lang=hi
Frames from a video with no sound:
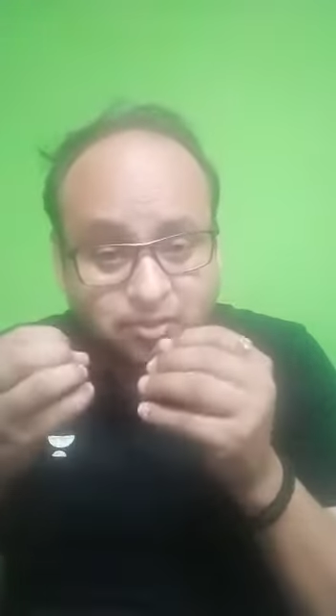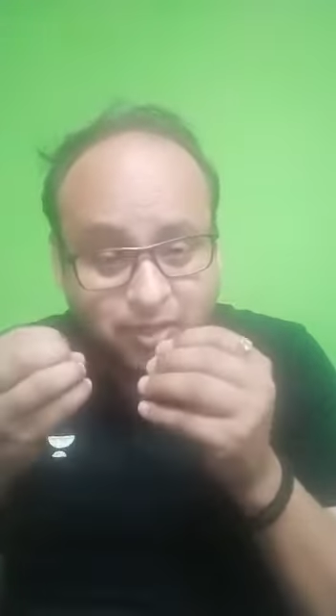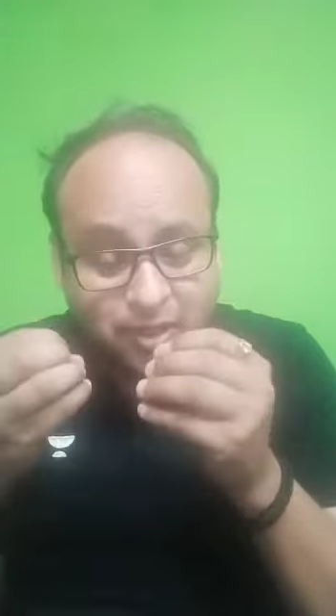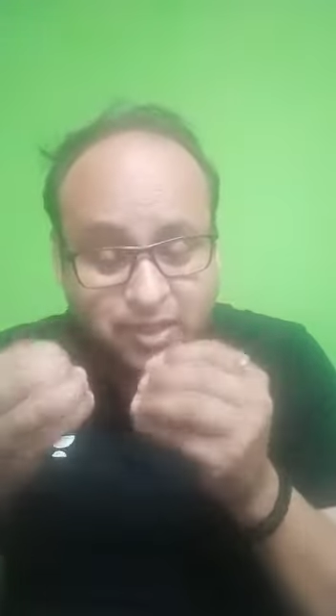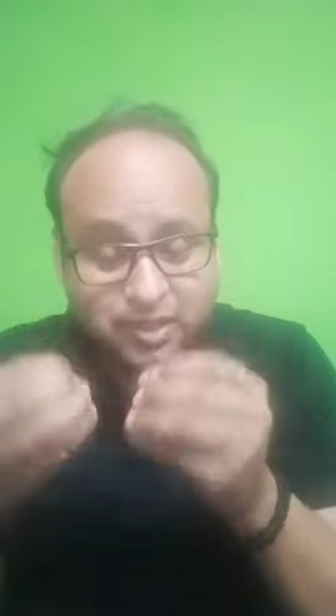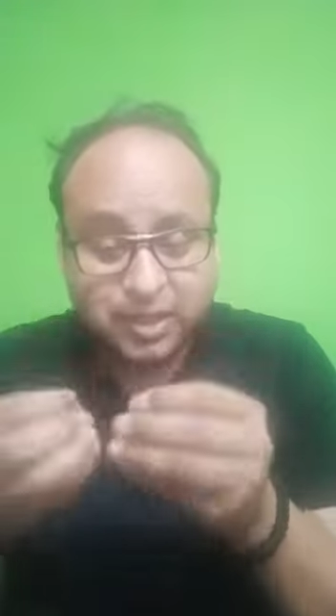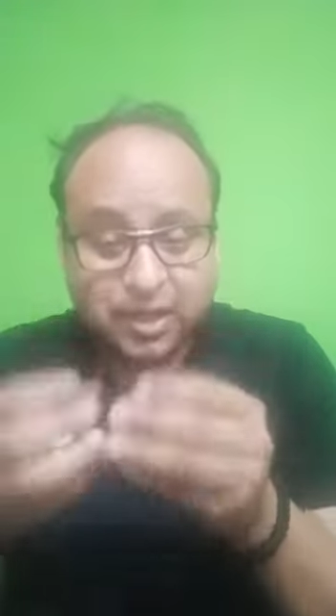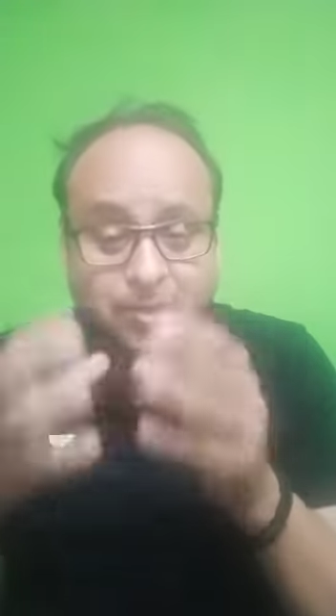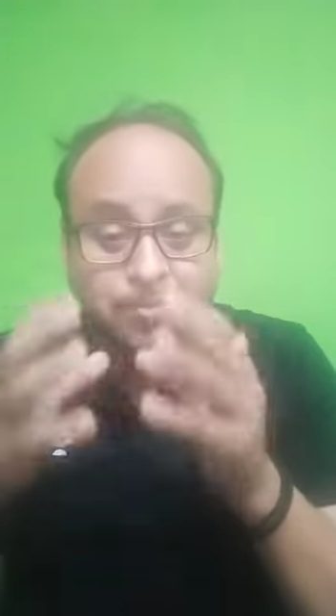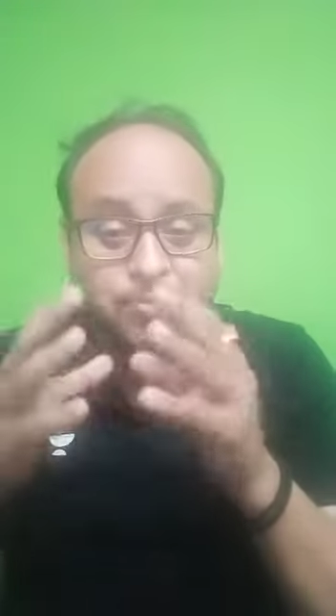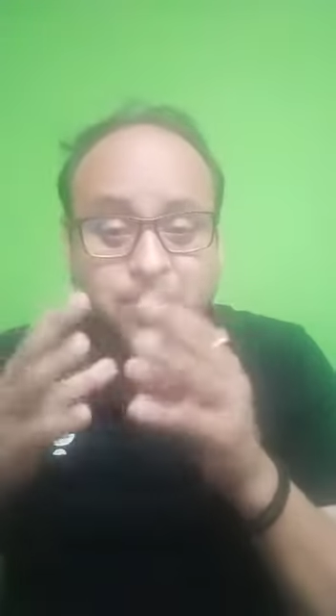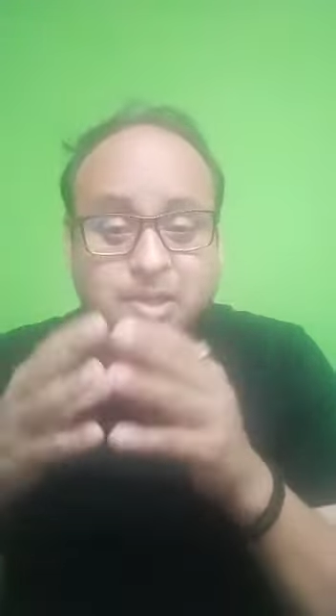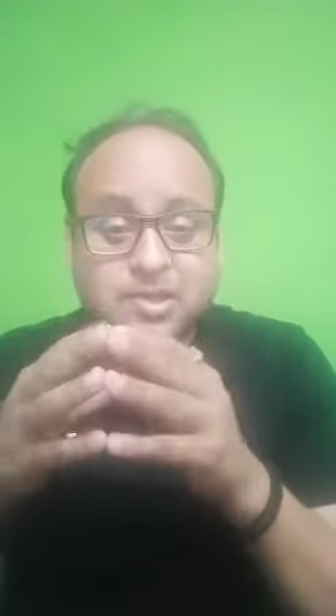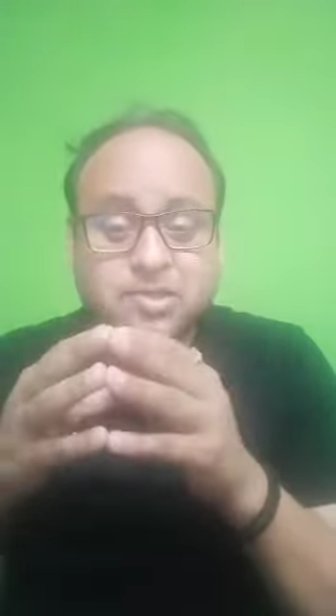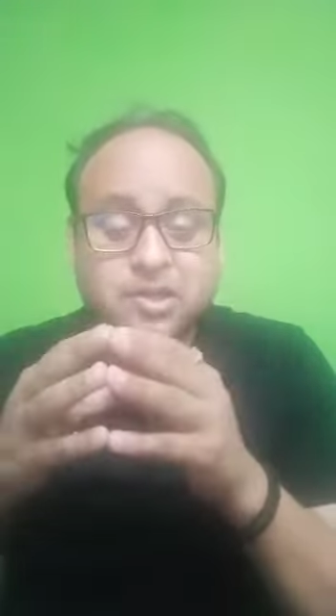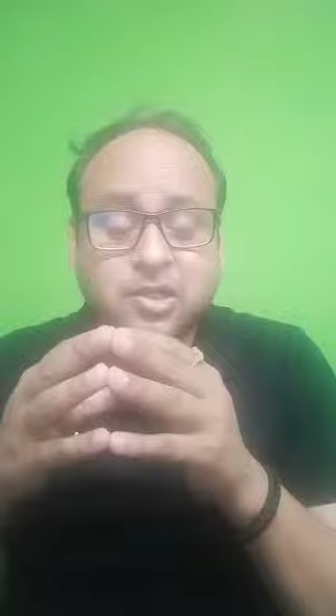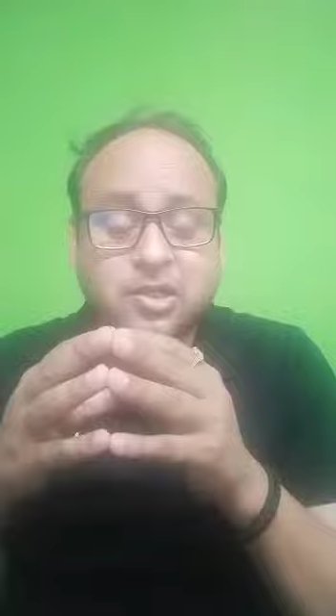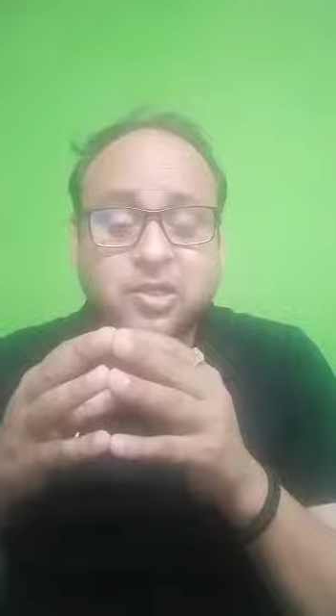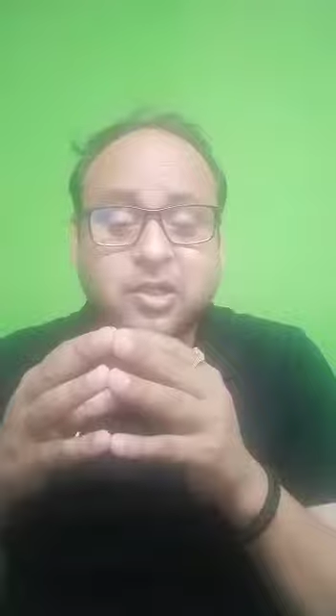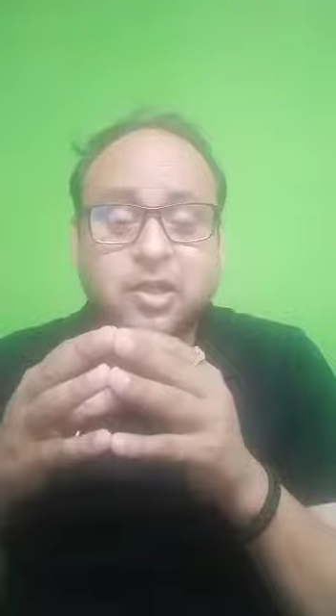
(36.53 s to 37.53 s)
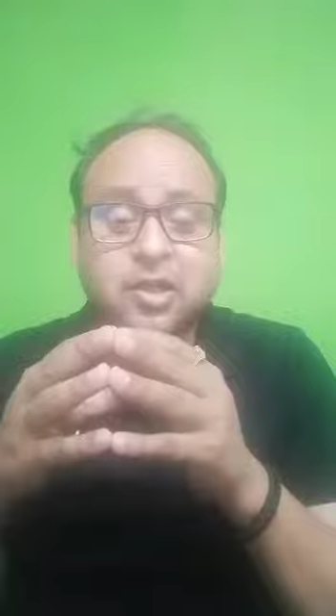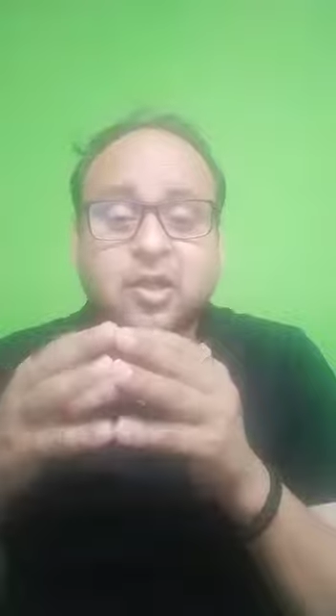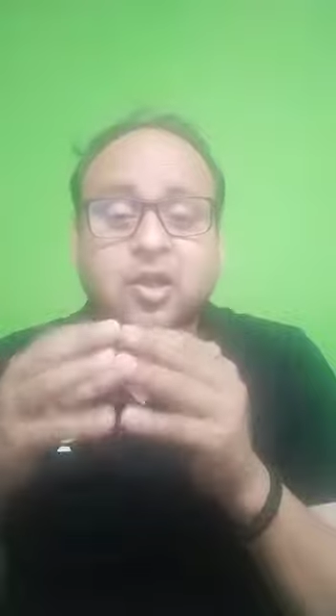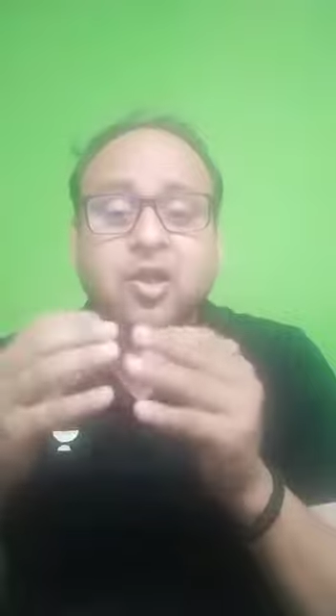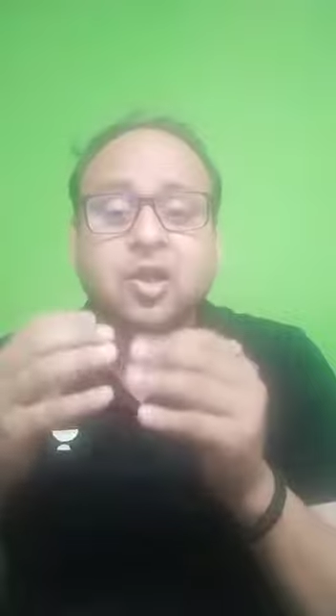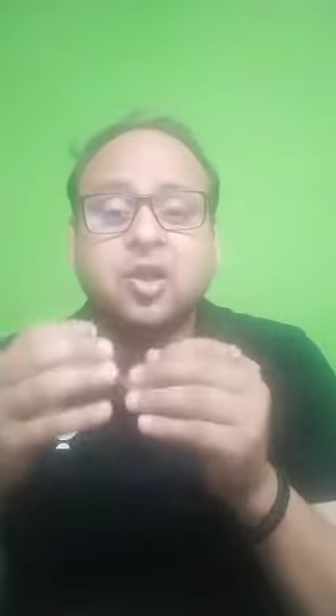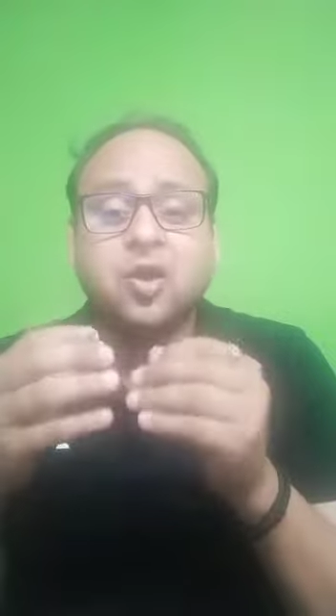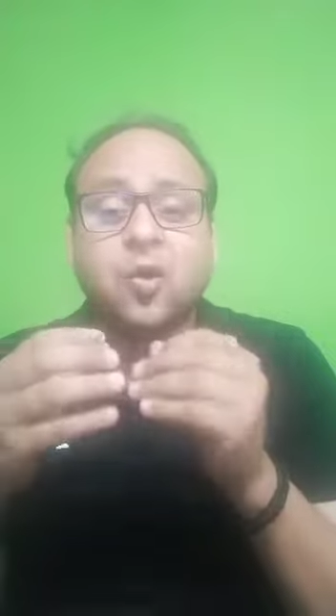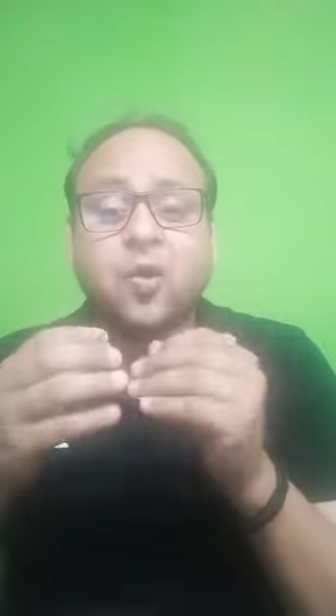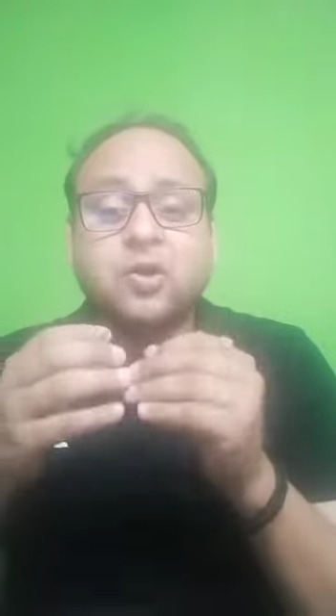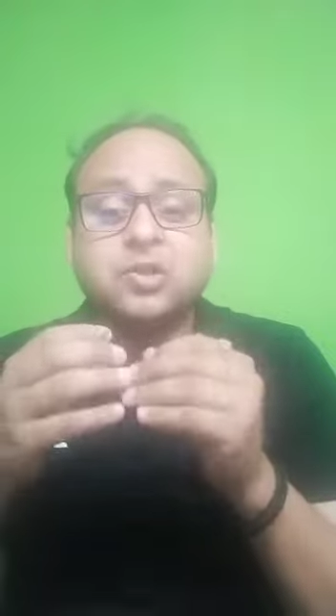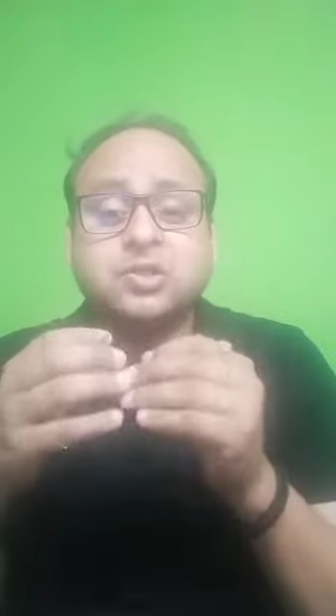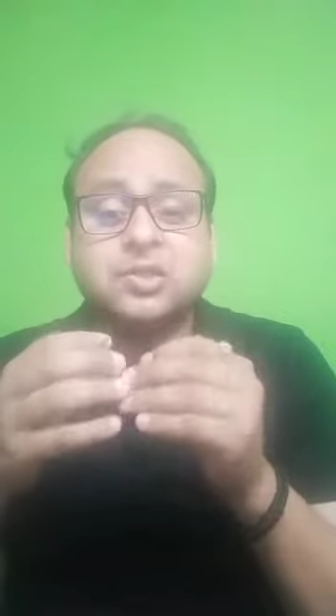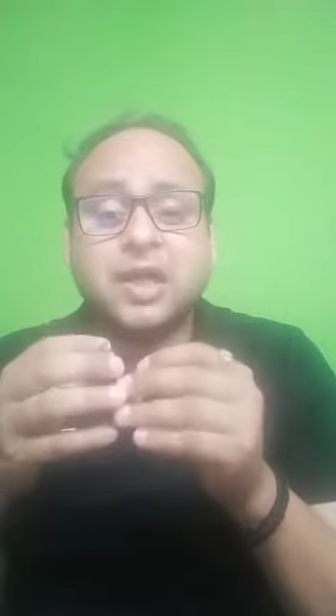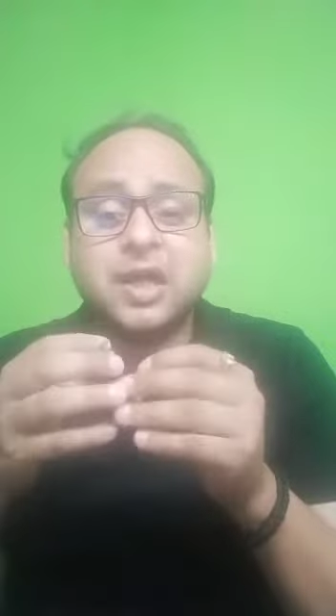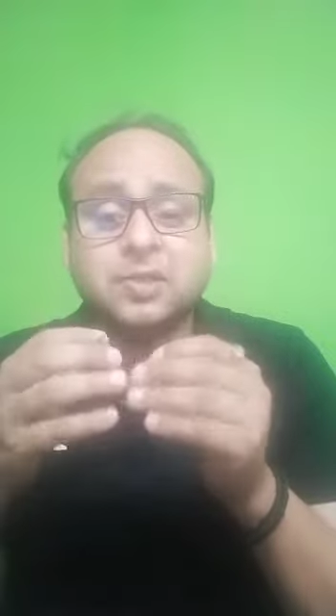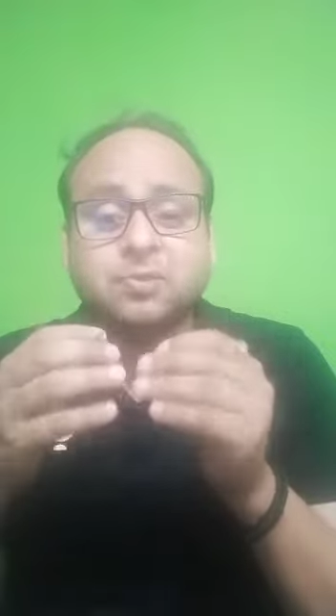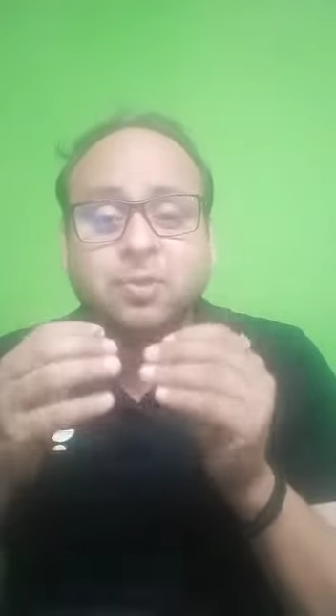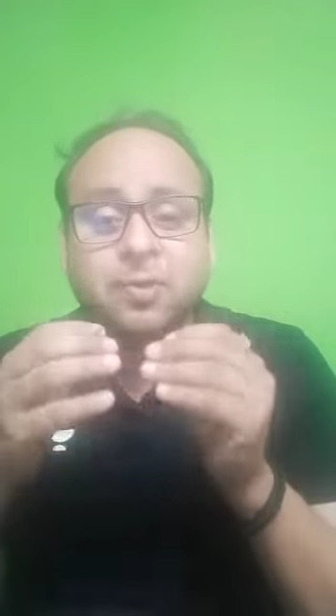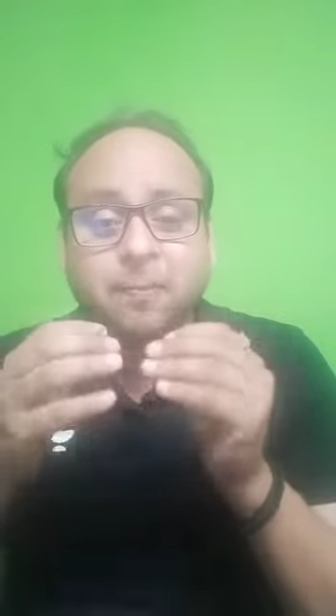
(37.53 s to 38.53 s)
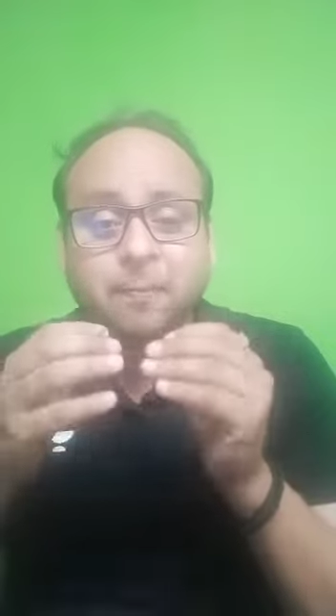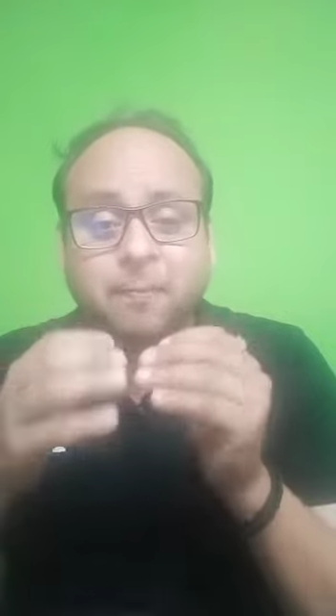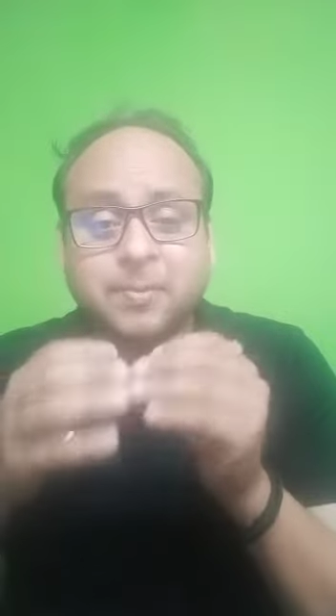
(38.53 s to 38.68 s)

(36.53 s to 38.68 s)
इनाम पा सकते हैं और साथ में